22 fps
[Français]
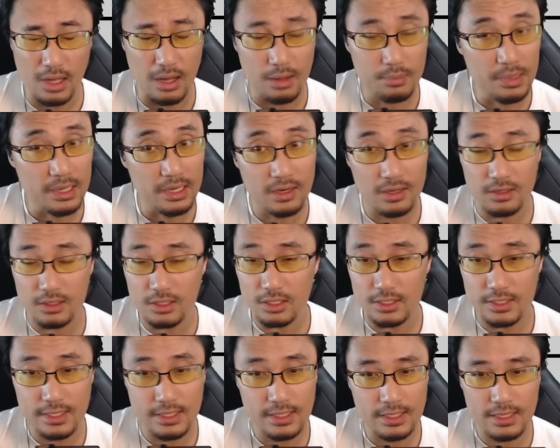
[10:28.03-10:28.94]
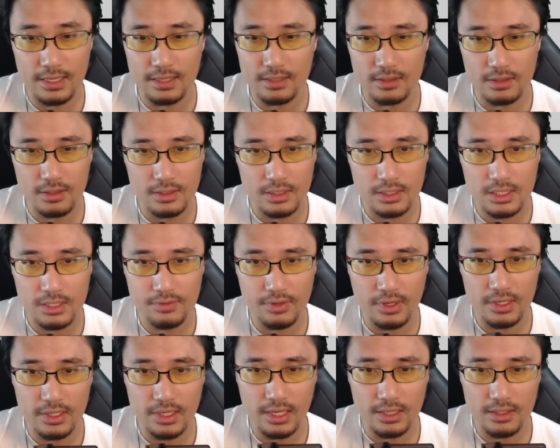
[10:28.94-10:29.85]
Ah bah, il,
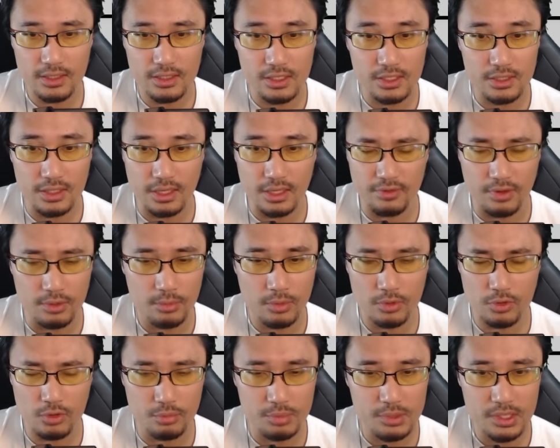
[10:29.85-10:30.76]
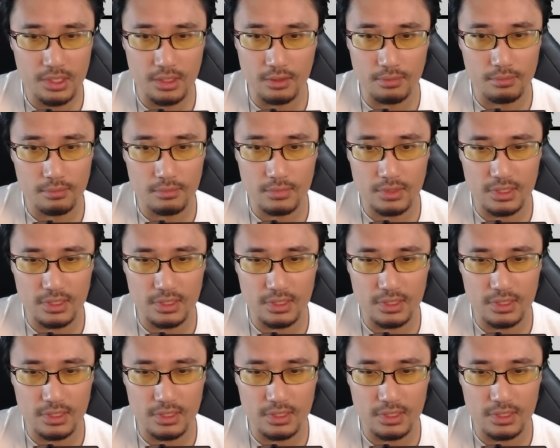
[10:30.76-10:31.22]
désactiverait le carnage, il serait vraiment top tier.